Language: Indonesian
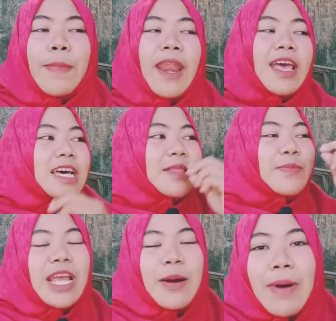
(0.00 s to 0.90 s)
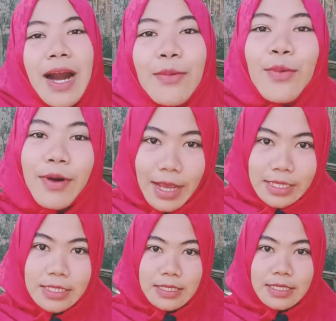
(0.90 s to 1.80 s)
Pada saat mereka manggung
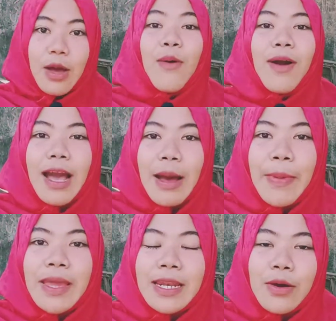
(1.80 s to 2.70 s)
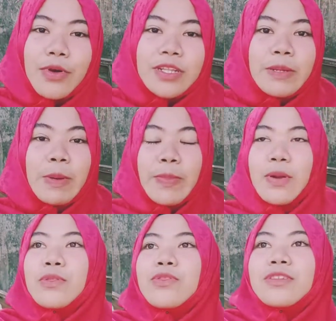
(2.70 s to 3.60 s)
guys, tahu nggak apa yang dilakuin sama
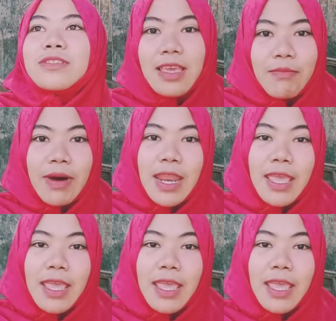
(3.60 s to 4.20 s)
penonton saking banyak